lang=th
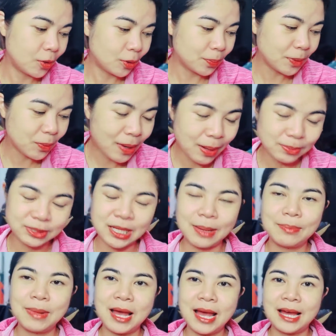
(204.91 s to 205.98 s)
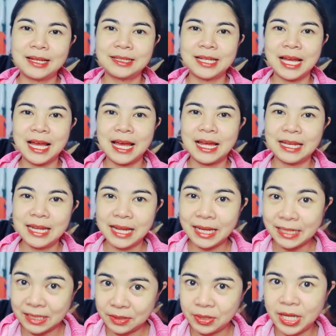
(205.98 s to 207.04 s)
คนมีความสามารถนะคะใน
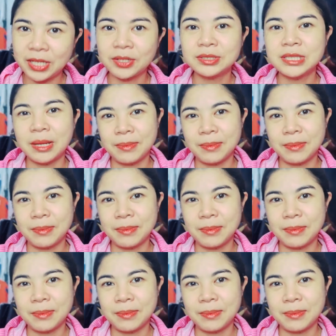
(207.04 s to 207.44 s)
ขณะเดียวกันก็